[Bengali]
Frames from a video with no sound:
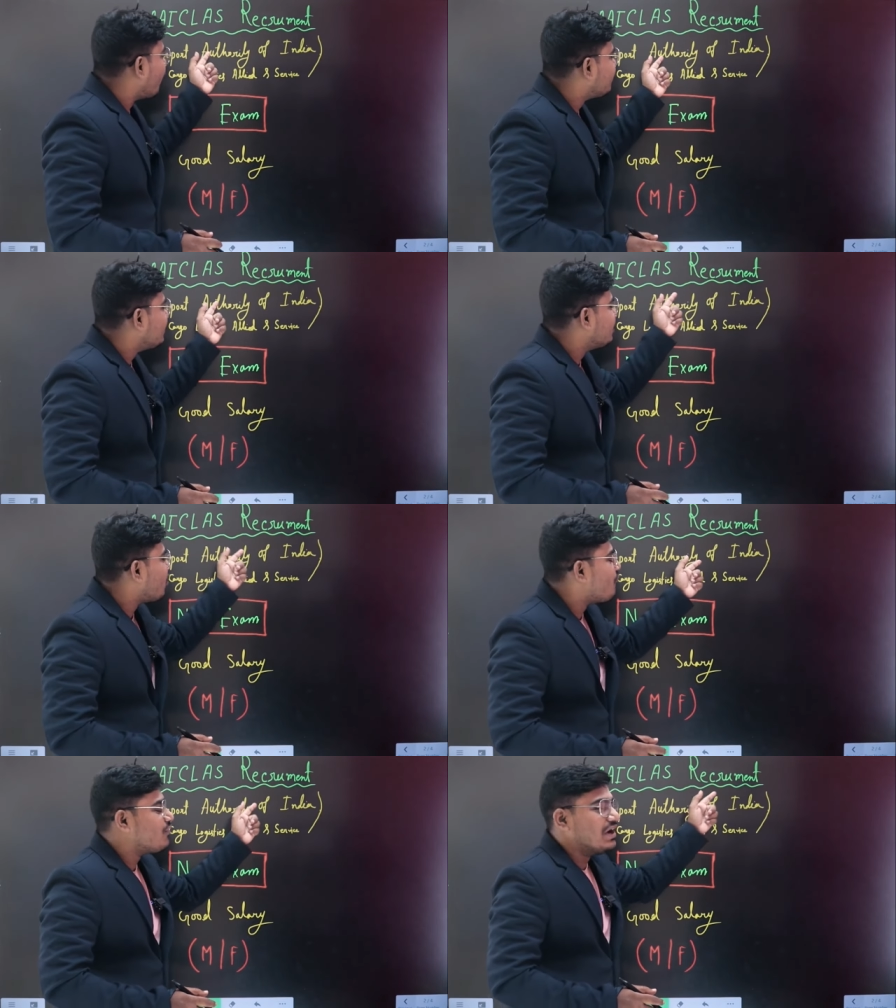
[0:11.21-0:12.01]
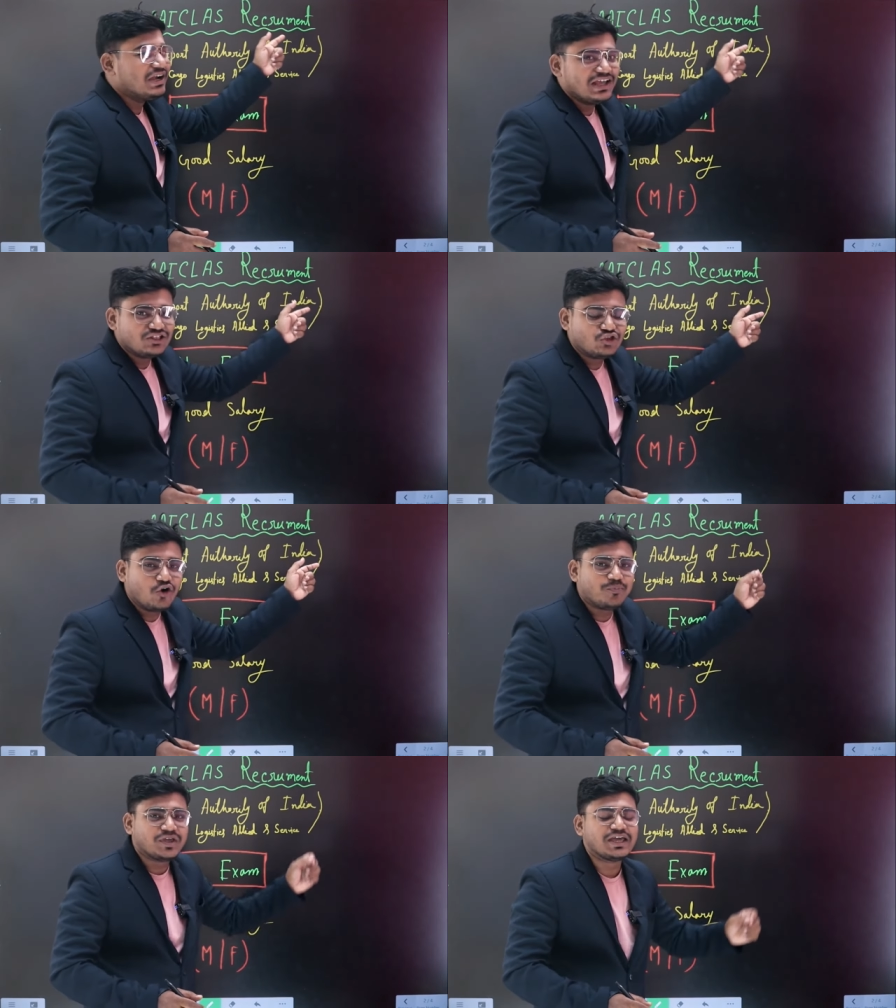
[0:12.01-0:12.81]
অথরিটি অফ ইন্ডিয়ার
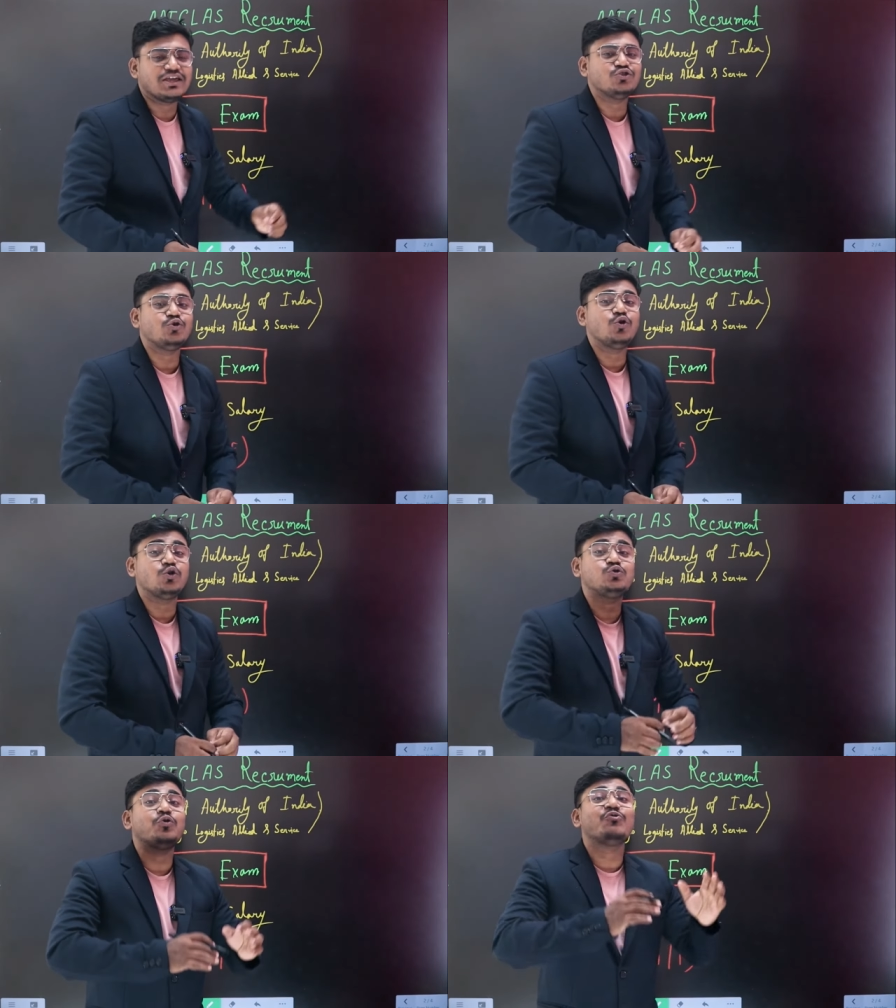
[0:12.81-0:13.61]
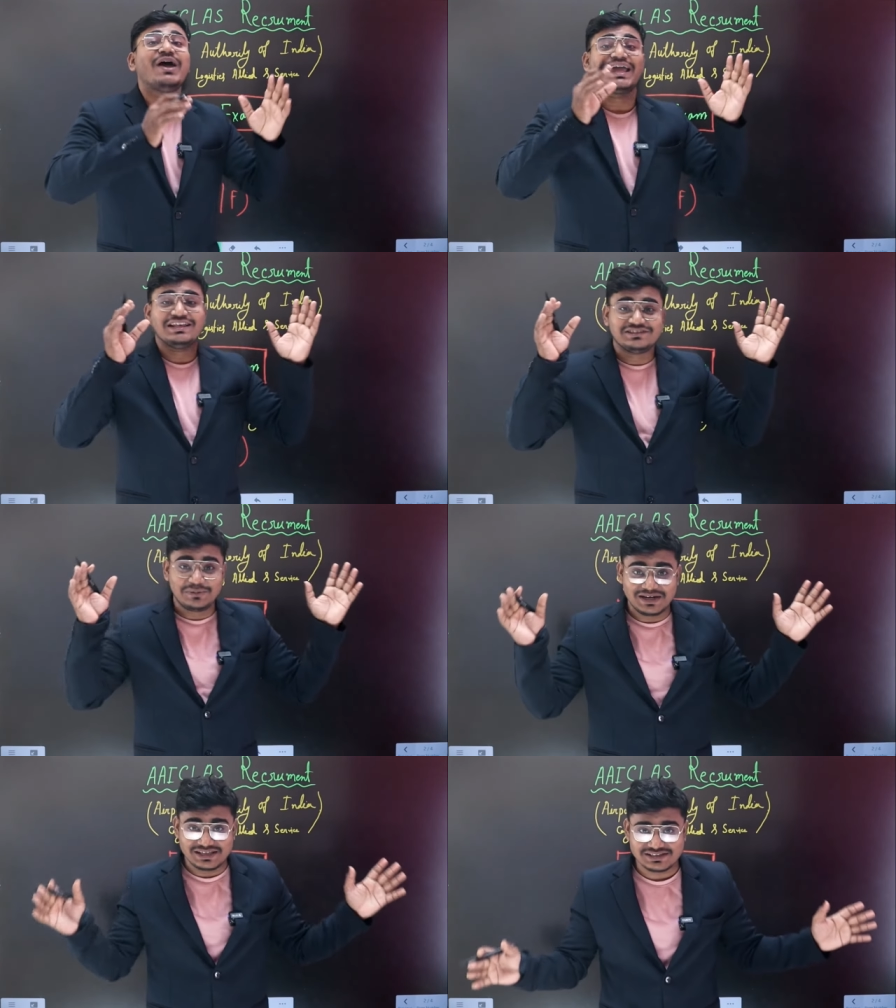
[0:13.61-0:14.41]
তরফ থেকে কিন্তু নতুন ভ্যাকেন্সি
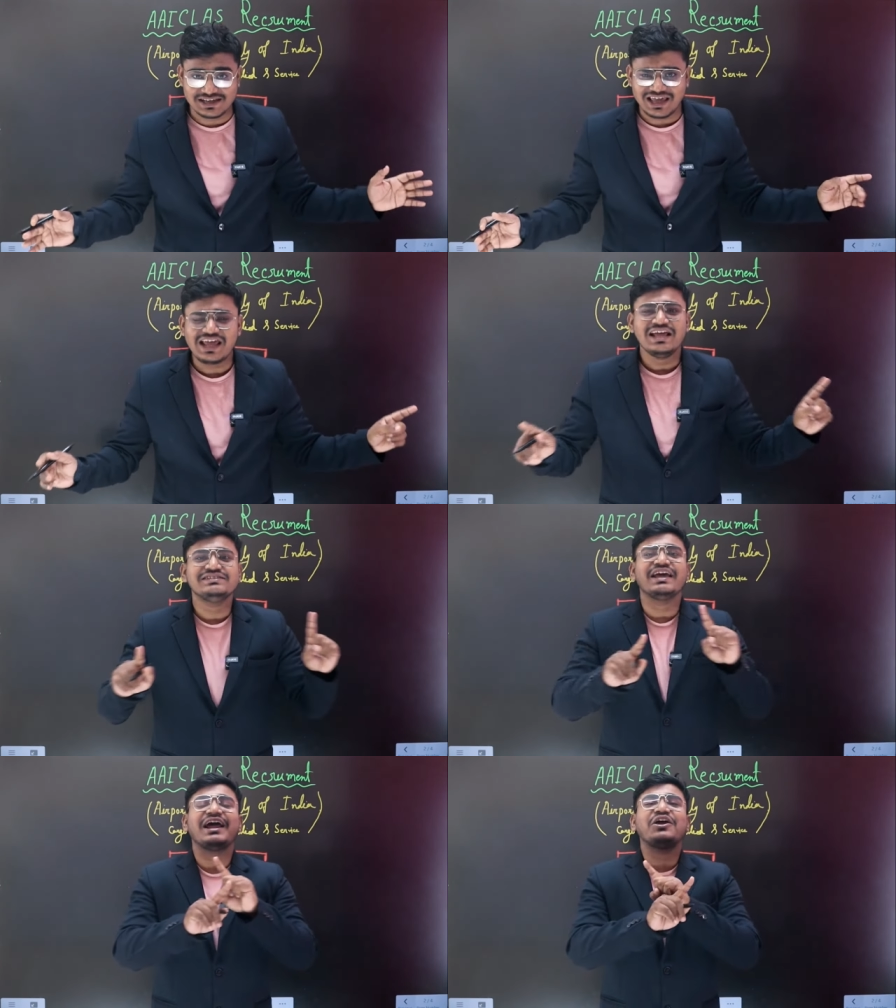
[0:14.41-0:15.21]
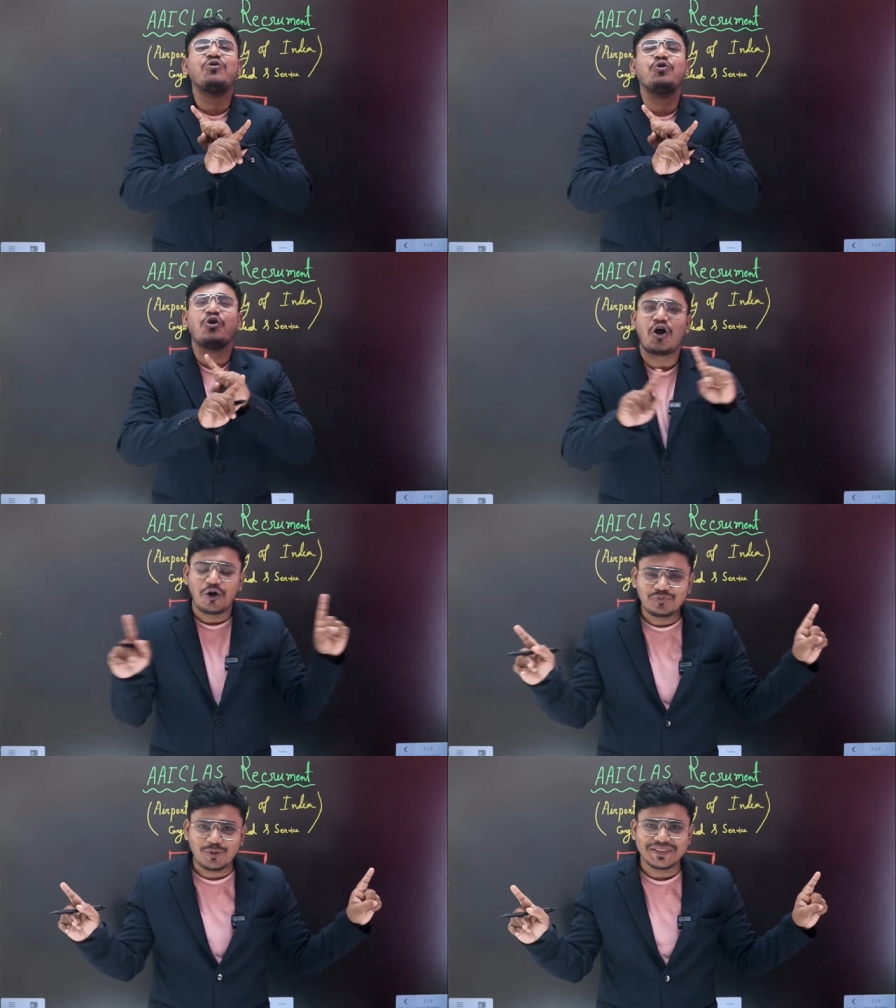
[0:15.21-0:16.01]
বেরিয়েছে যেখানে কোনো
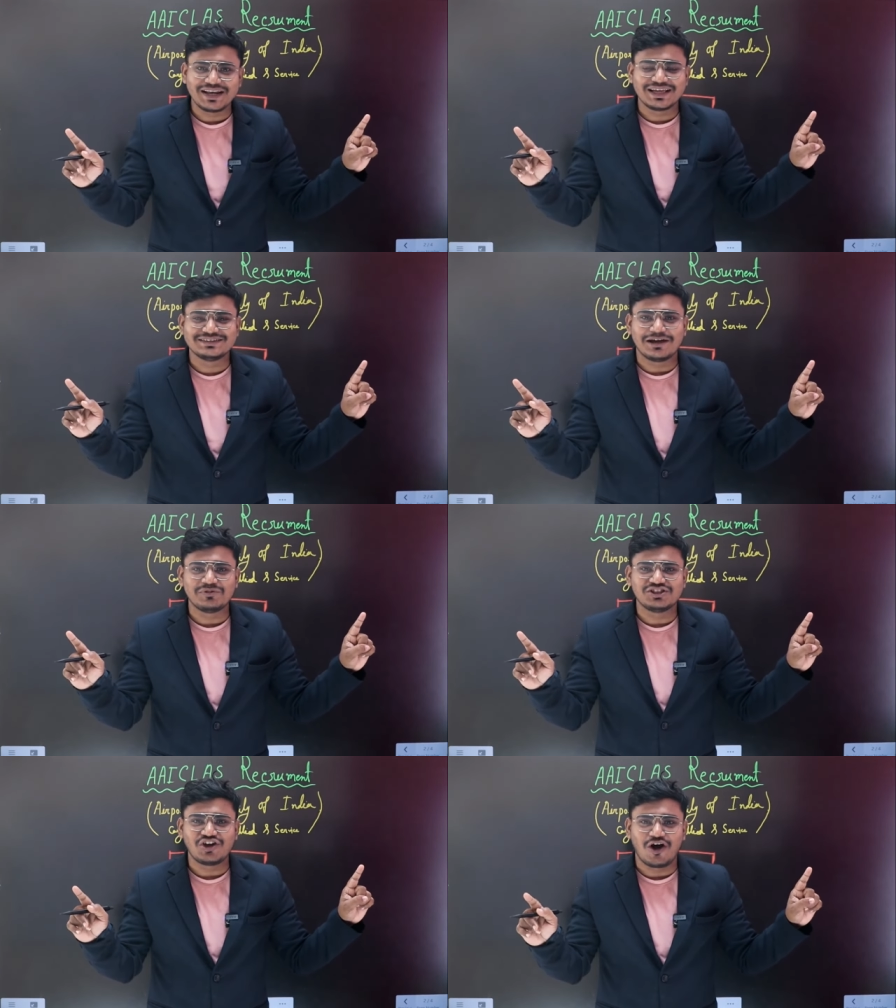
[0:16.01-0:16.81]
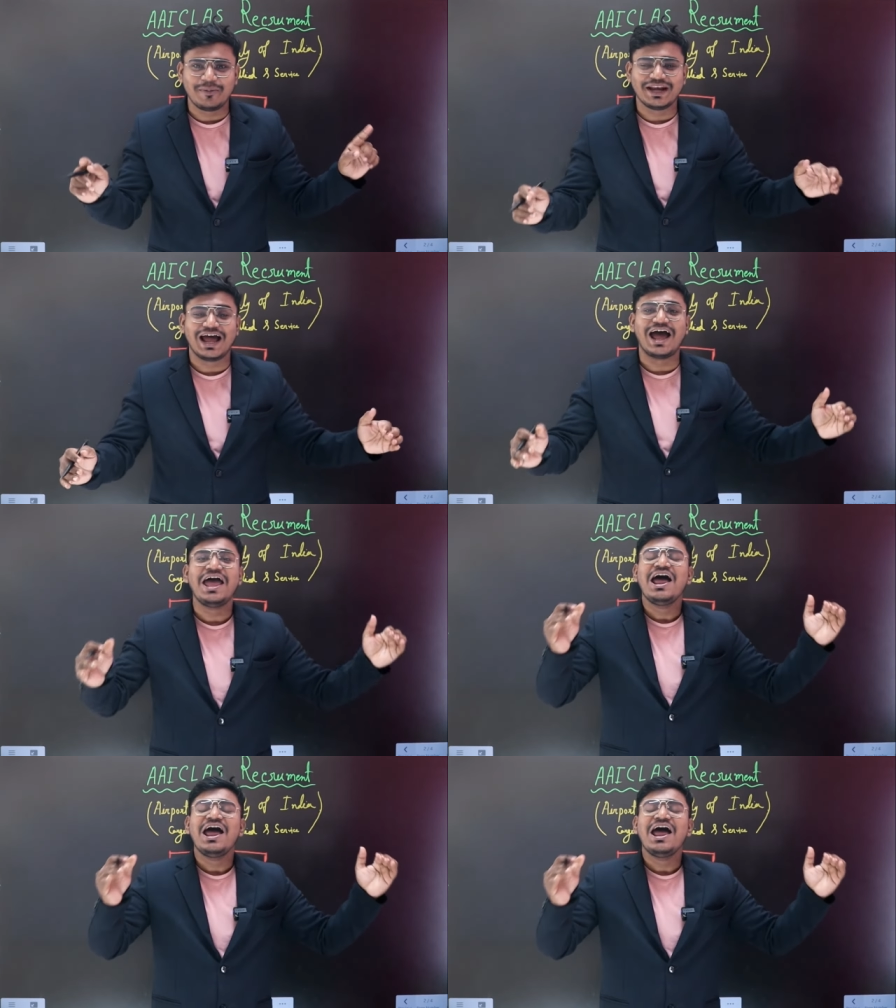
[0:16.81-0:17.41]
রকম তোমাদের এক্সাম দিতে হবে না